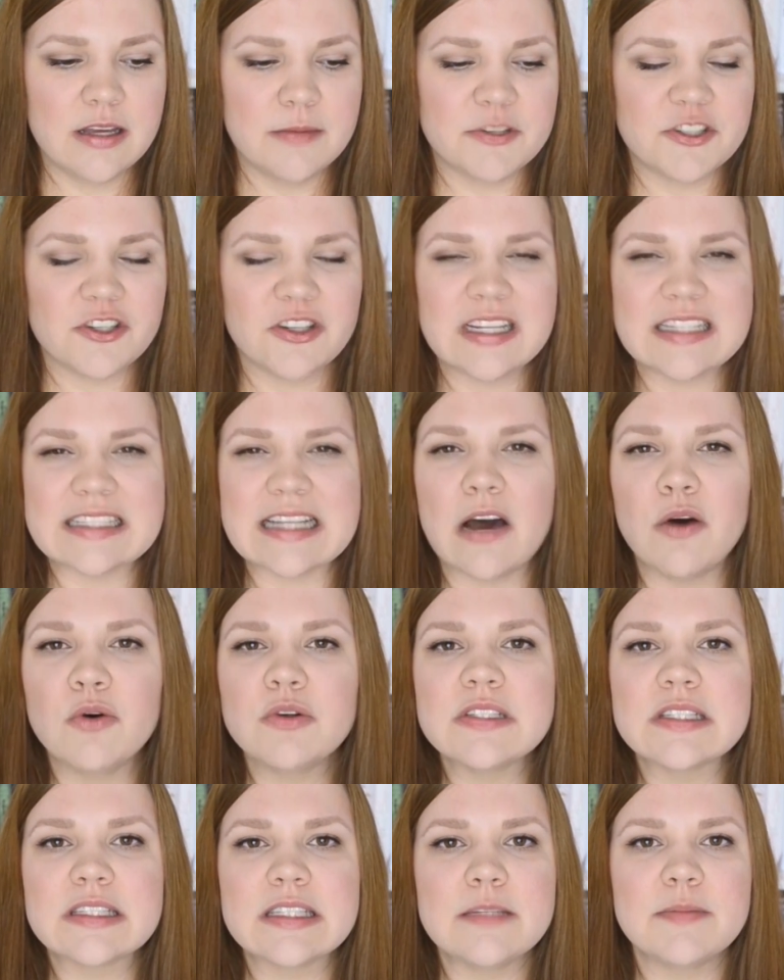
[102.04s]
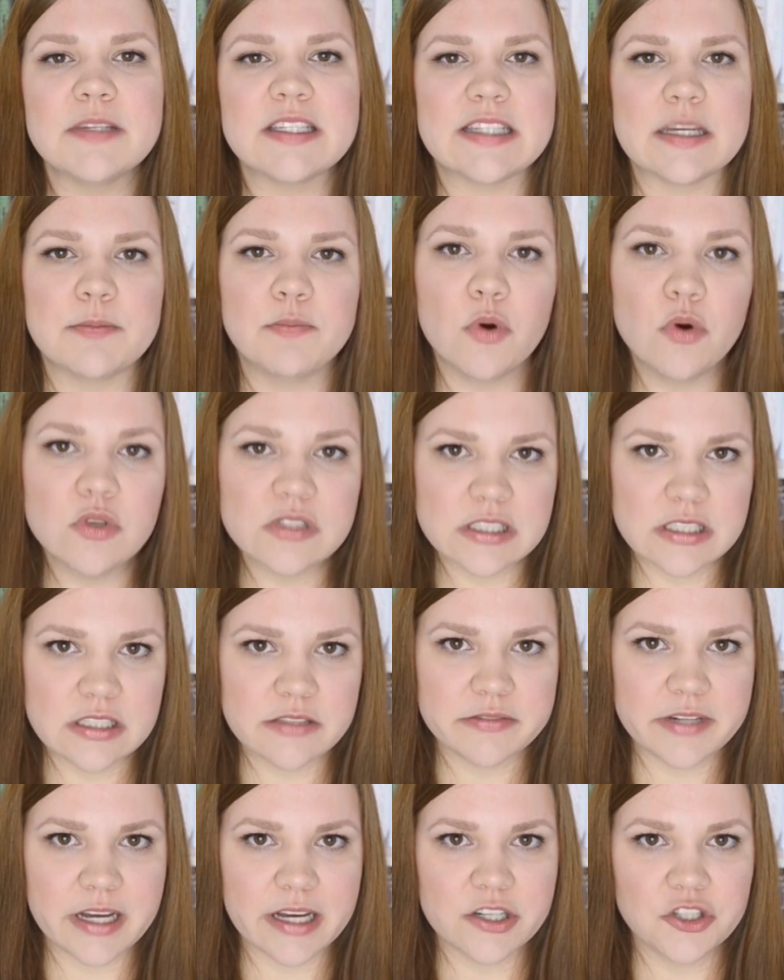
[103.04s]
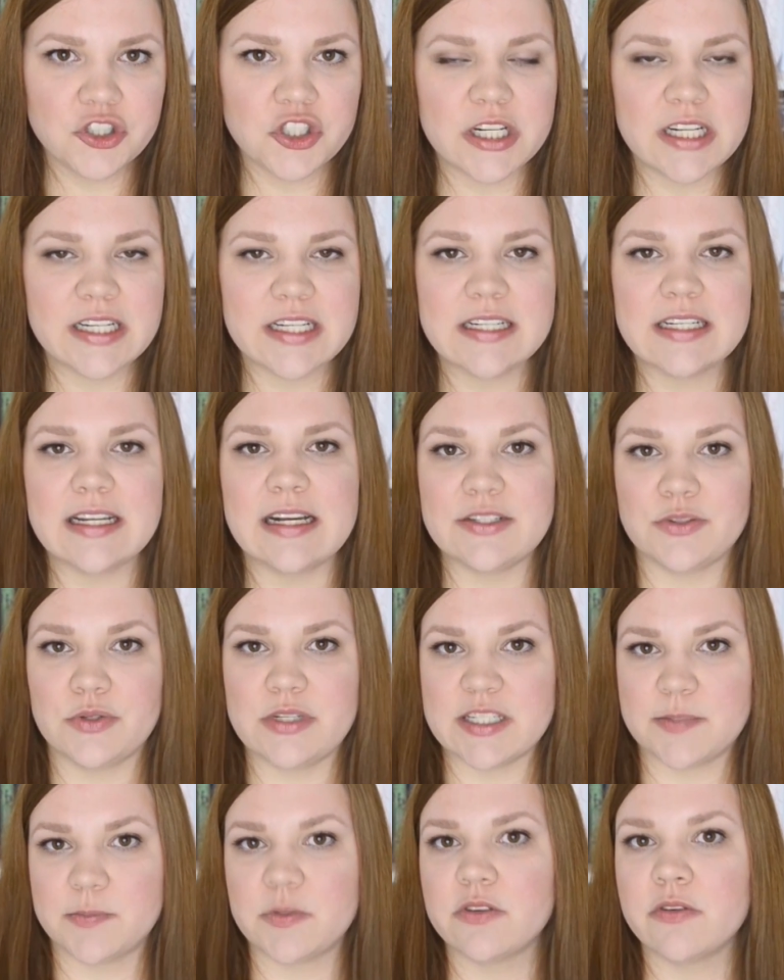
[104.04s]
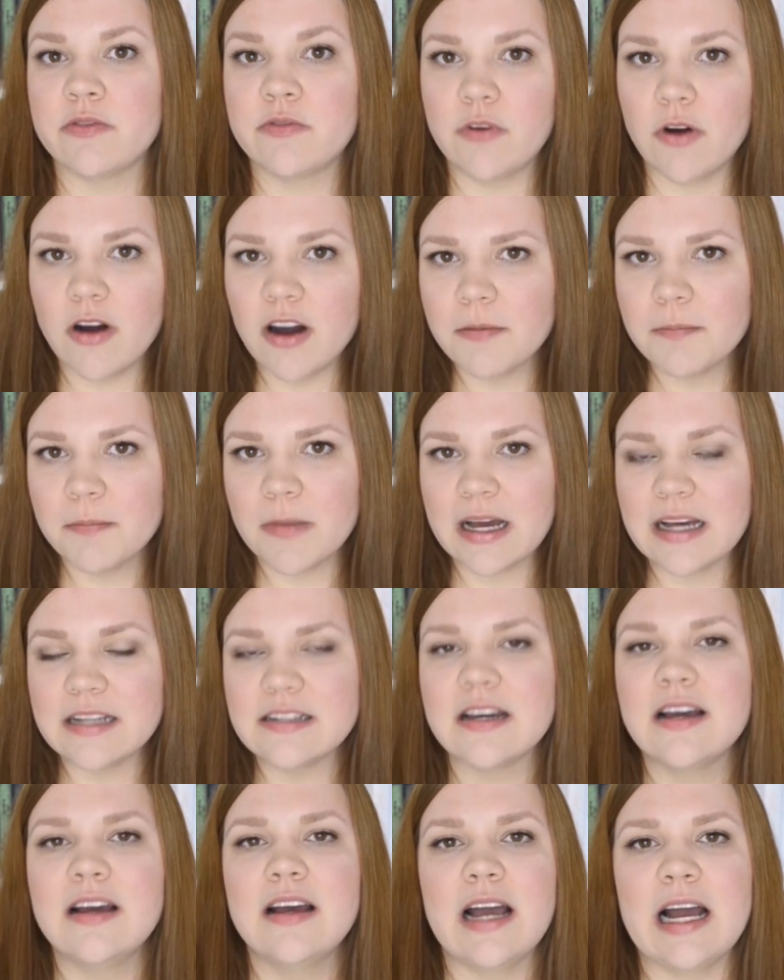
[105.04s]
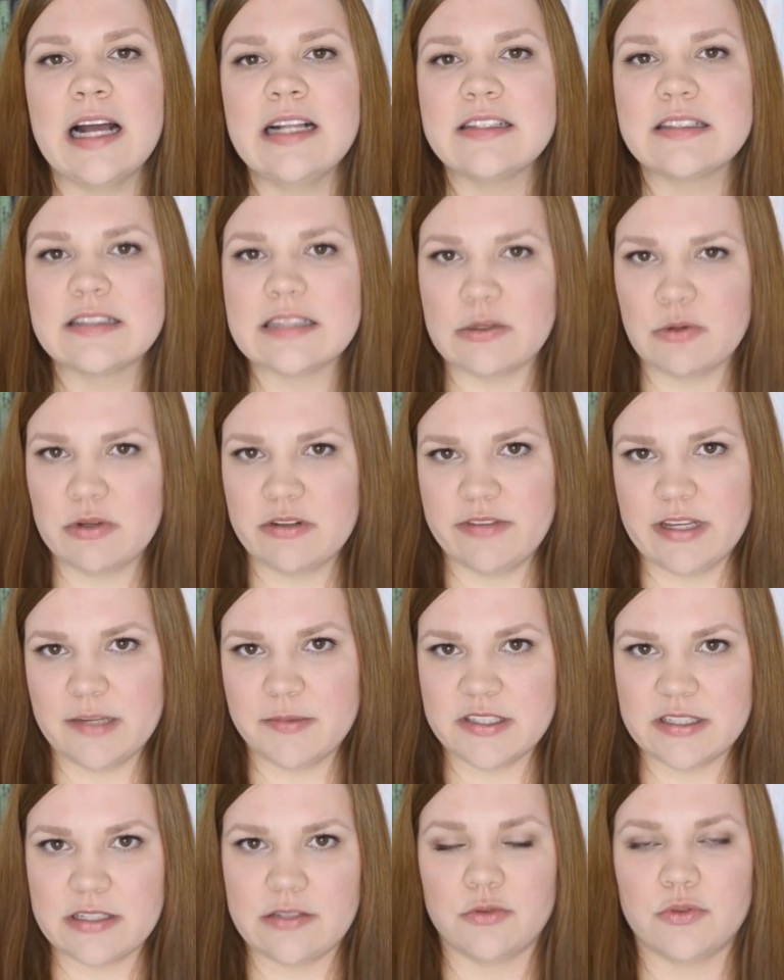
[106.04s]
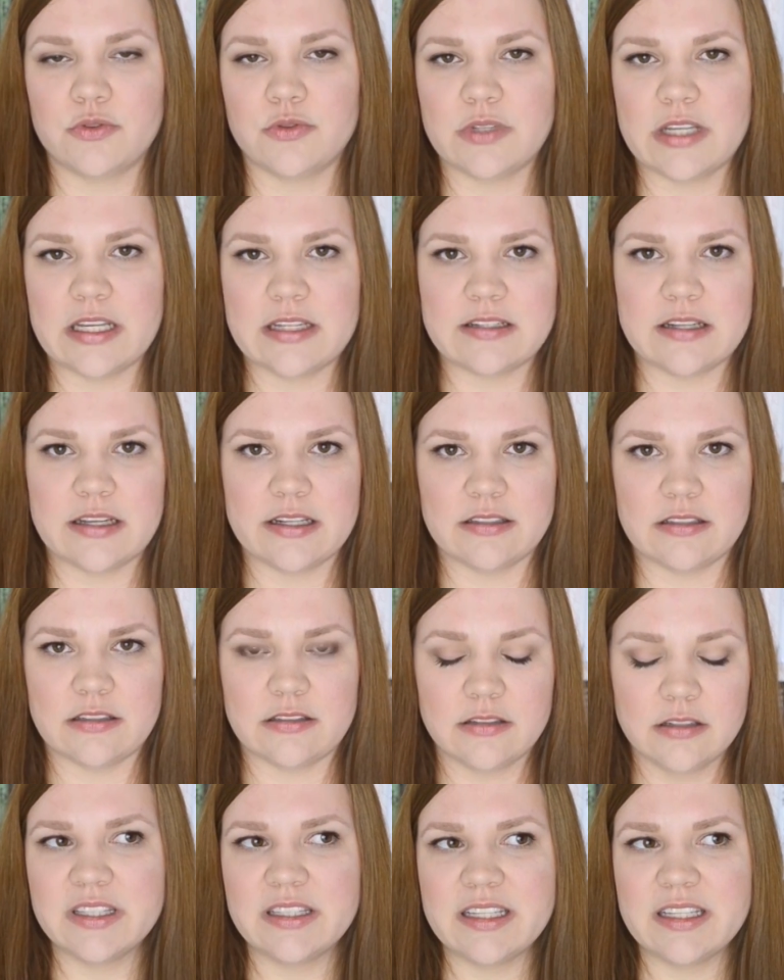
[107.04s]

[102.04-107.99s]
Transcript: besonders ausgiebig sehr positiv dargestellt hat, also es beworben hat, als Dauerwerbesendung zu kennzeichnen.